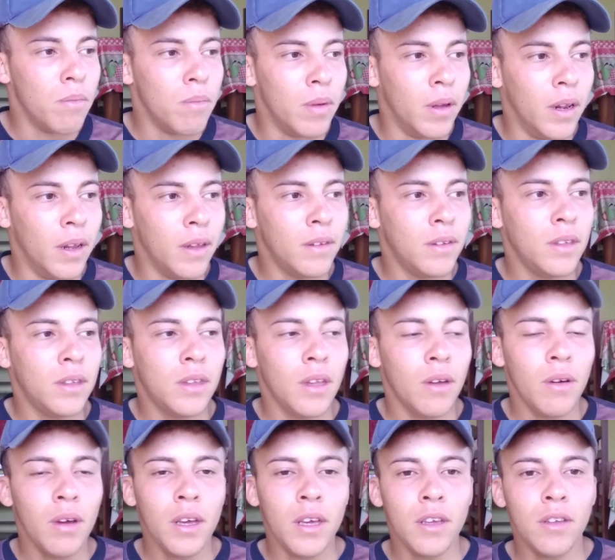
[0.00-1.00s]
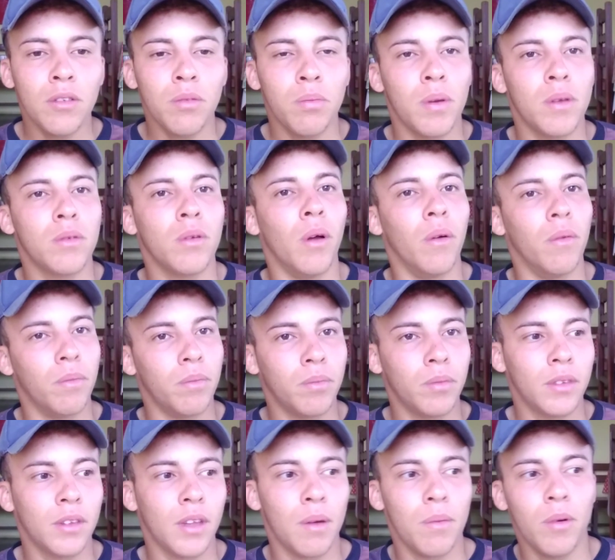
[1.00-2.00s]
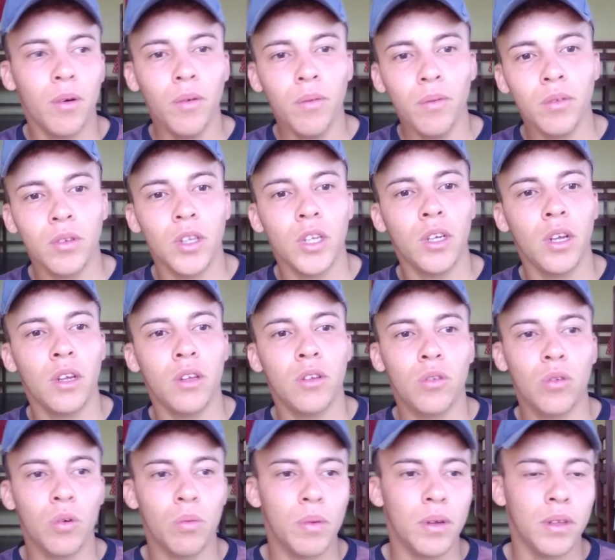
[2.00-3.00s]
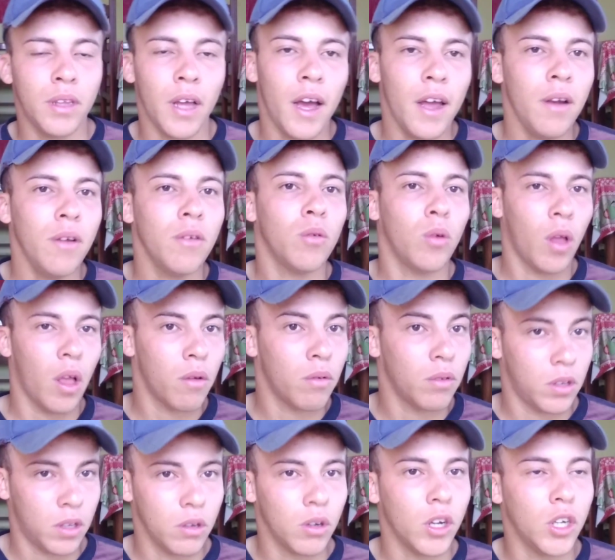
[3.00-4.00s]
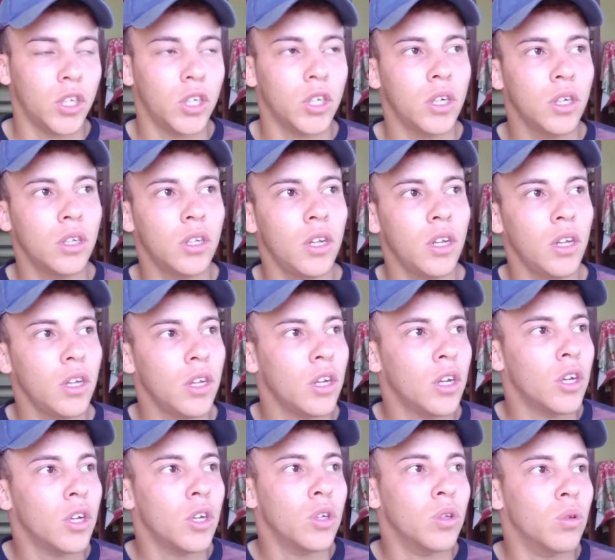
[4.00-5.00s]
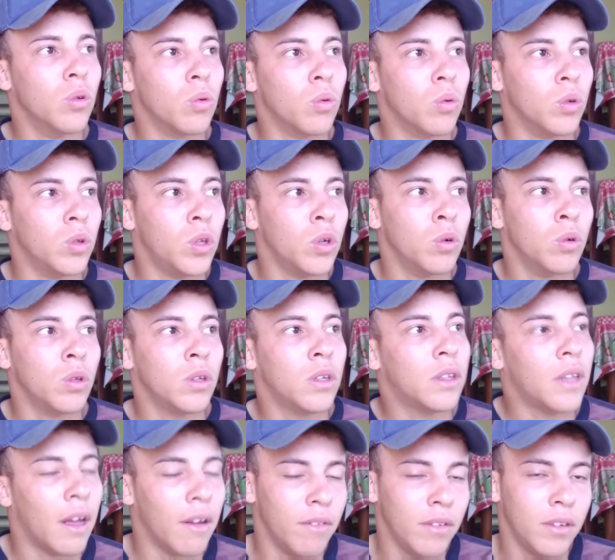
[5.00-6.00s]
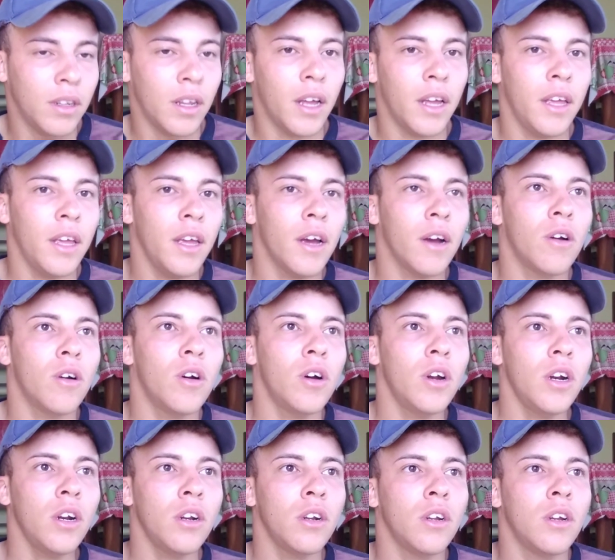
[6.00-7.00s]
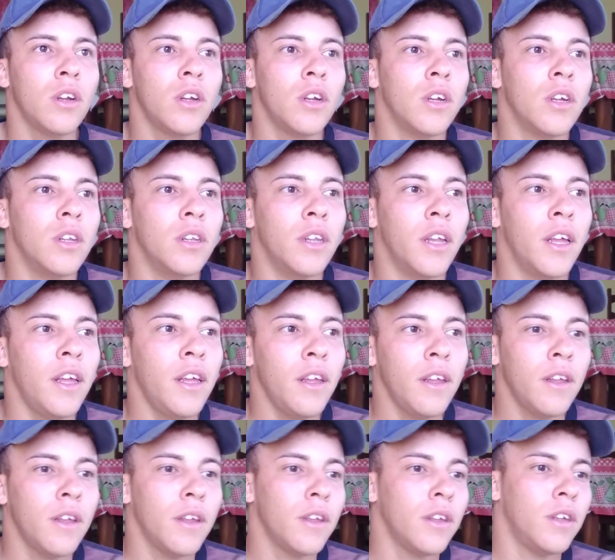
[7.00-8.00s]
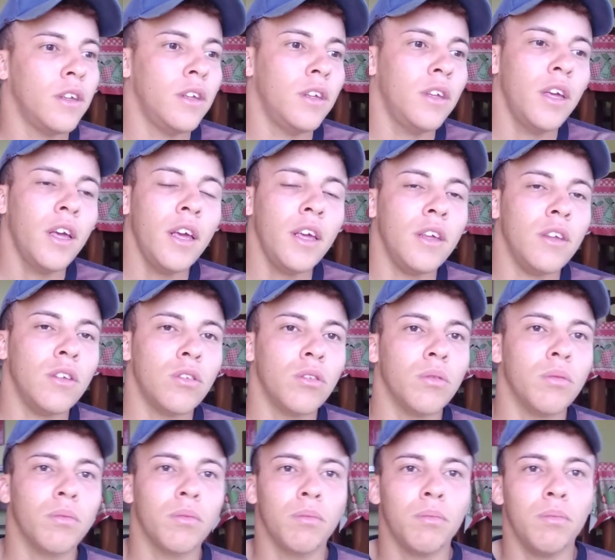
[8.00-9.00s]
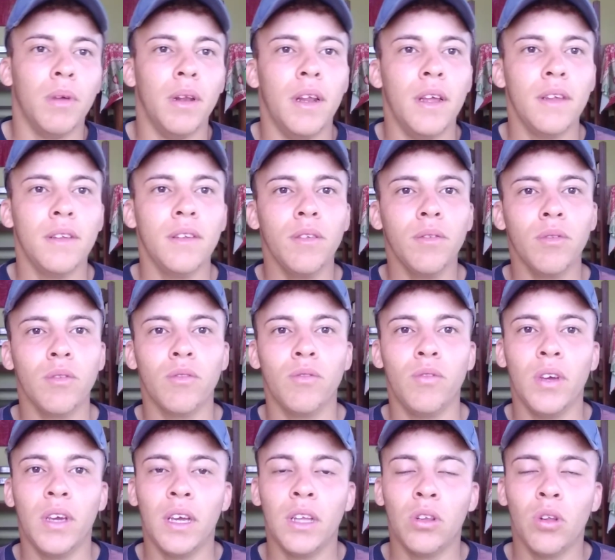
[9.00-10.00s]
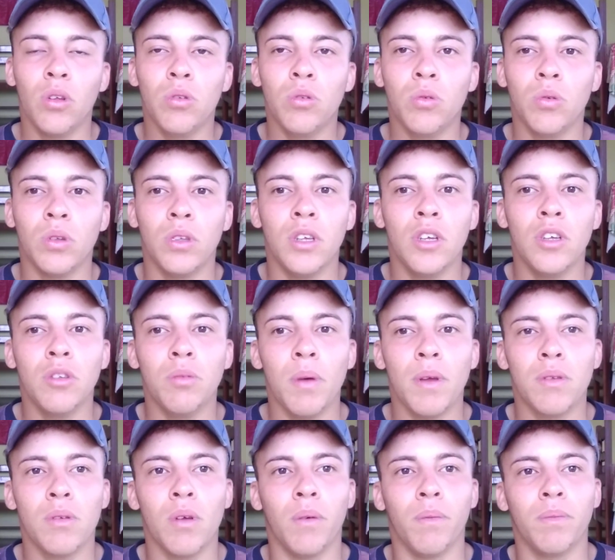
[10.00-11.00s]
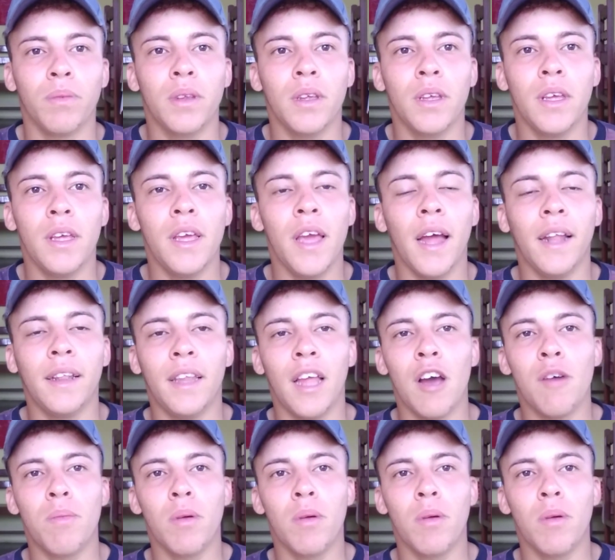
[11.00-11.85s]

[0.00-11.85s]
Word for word: Beleza? Então é isso, pessoal tá bom? Deixa aí nos comentários o que vocês estão achando, né? Do conteúdo que tá vindo aí agora, né? E é isso, beleza? Fiquem todos com Deus, pessoal. E até